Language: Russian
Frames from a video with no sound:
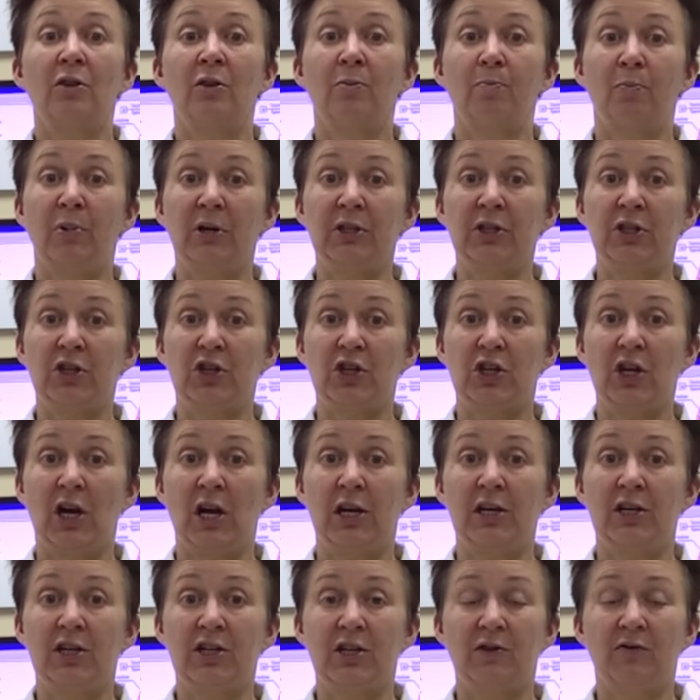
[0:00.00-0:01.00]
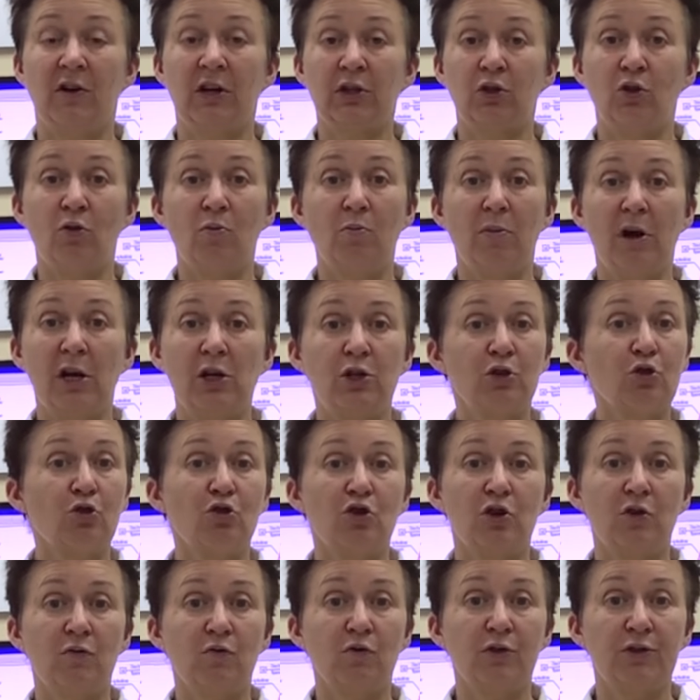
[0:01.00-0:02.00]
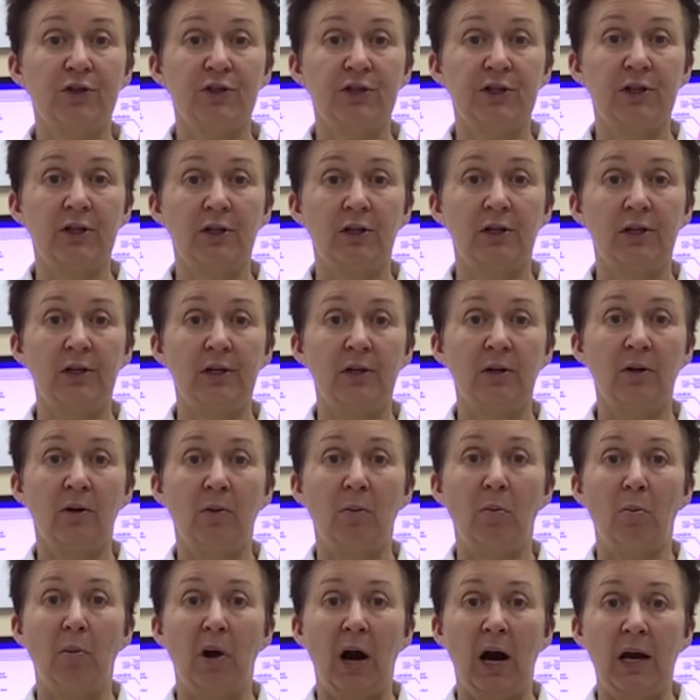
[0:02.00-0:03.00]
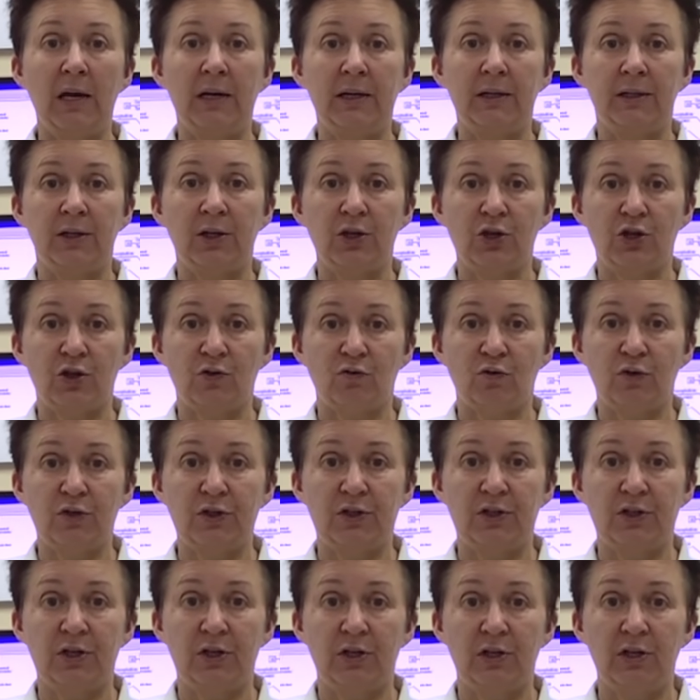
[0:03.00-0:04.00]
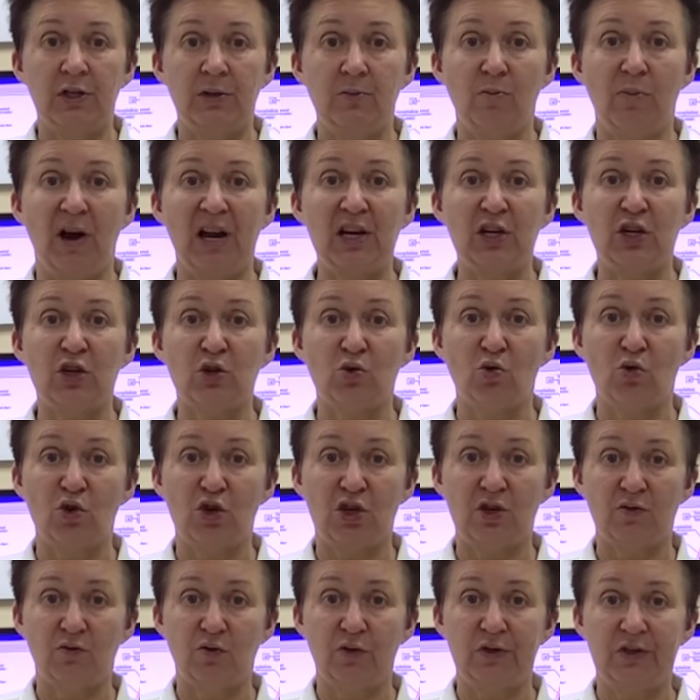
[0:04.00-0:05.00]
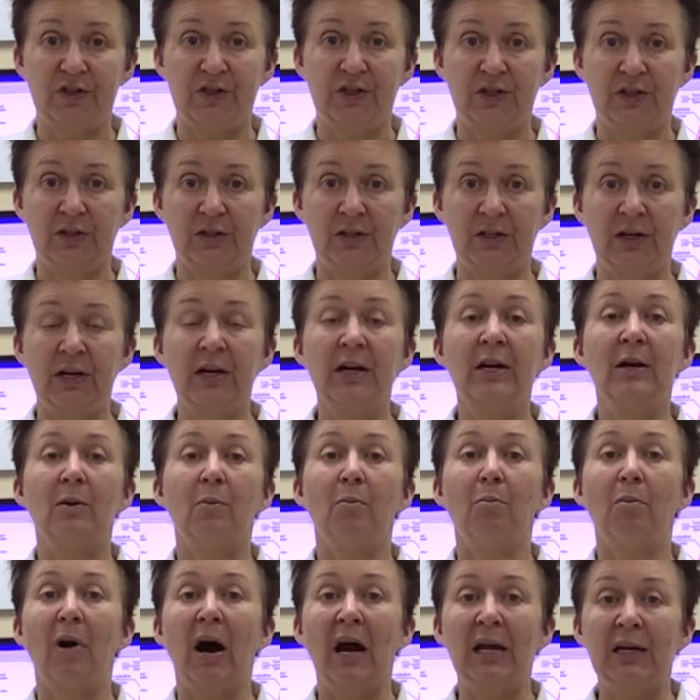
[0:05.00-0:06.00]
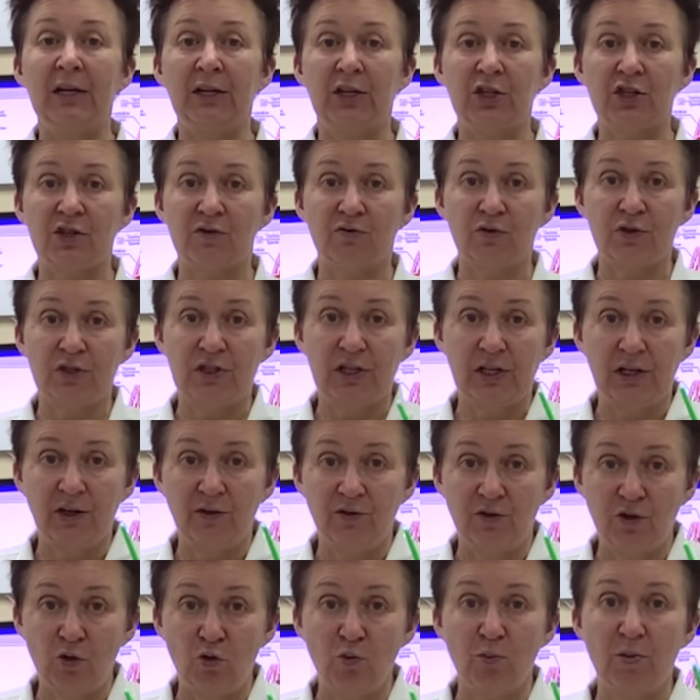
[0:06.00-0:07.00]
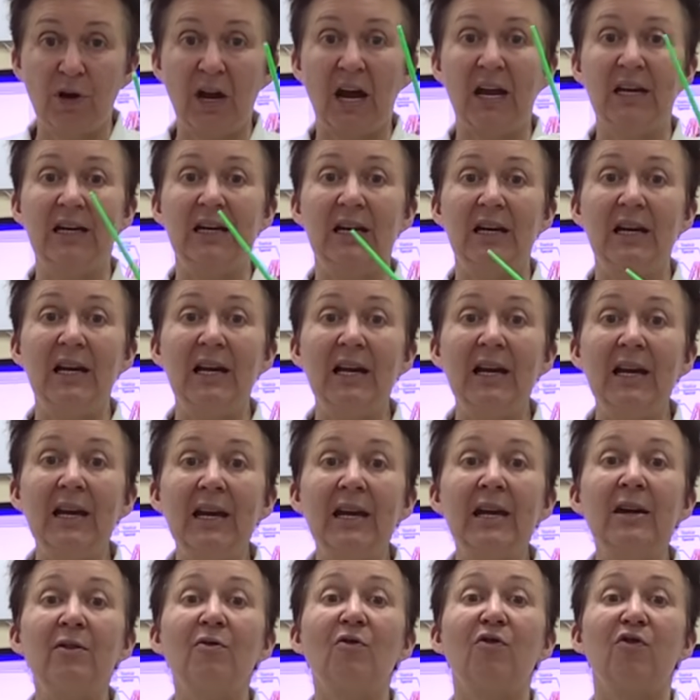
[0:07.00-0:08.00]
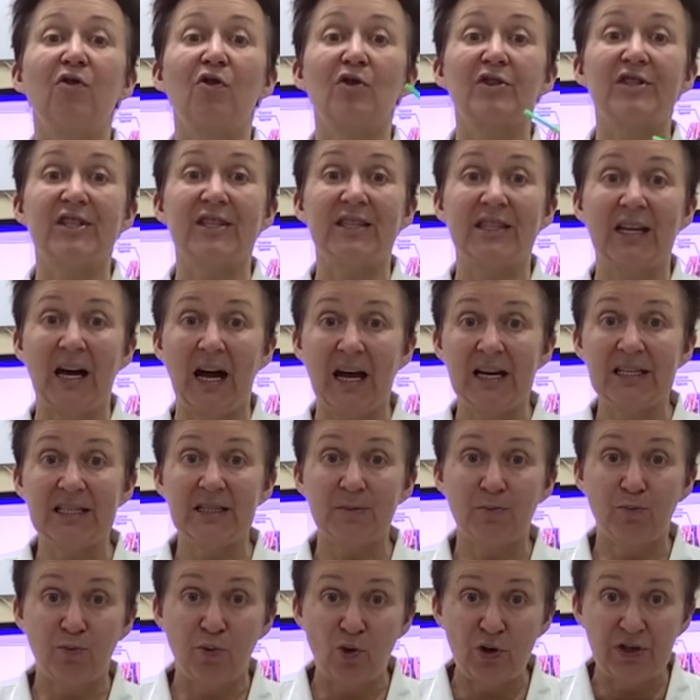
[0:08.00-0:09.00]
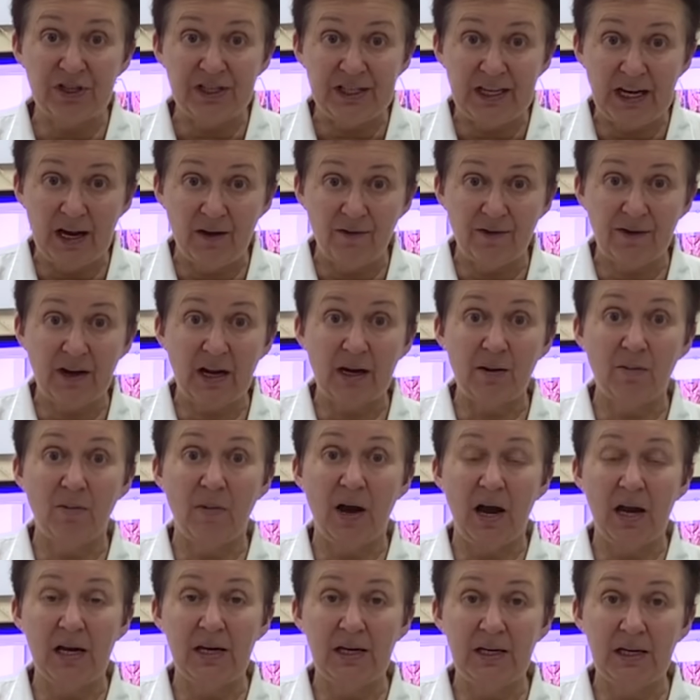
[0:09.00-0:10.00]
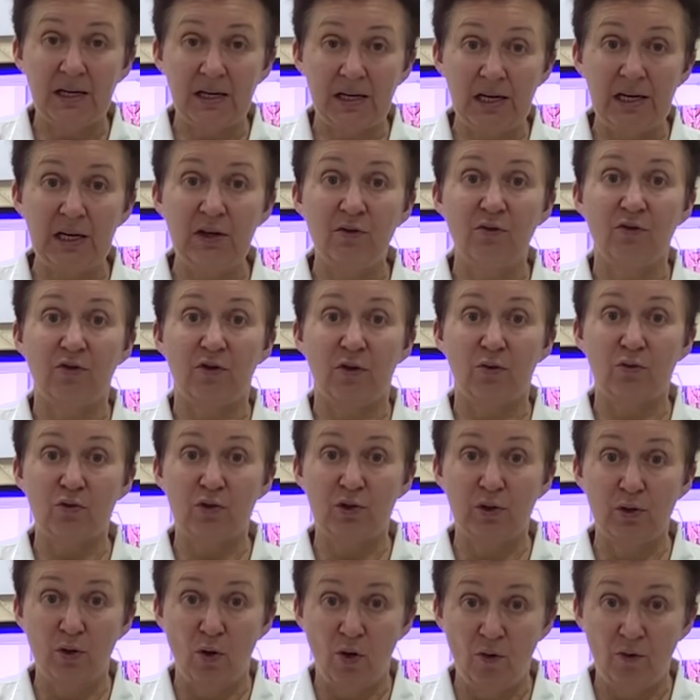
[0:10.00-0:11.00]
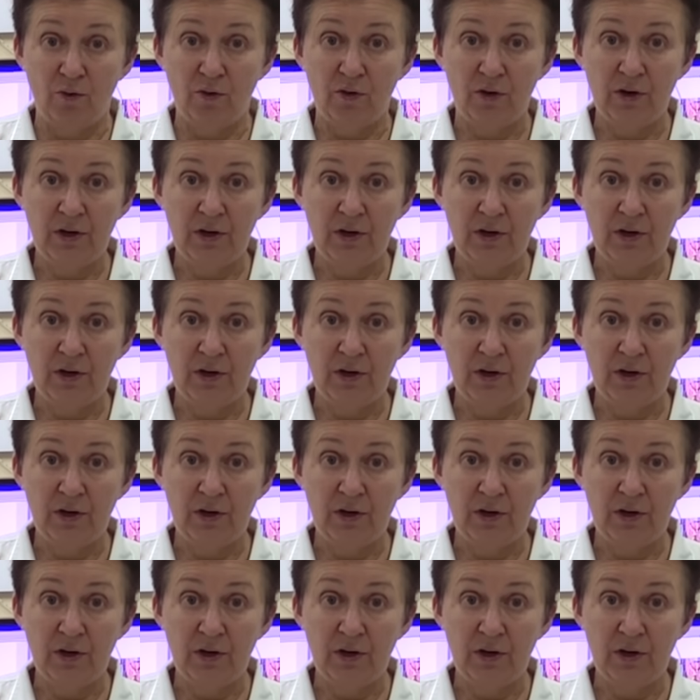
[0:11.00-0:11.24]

подышали животом, большой живот сделали, маленький живот сделали, большой живот сделали, маленький живот сделали. Вы убрали лимфостаз под диафрагмальных лимфоузлов,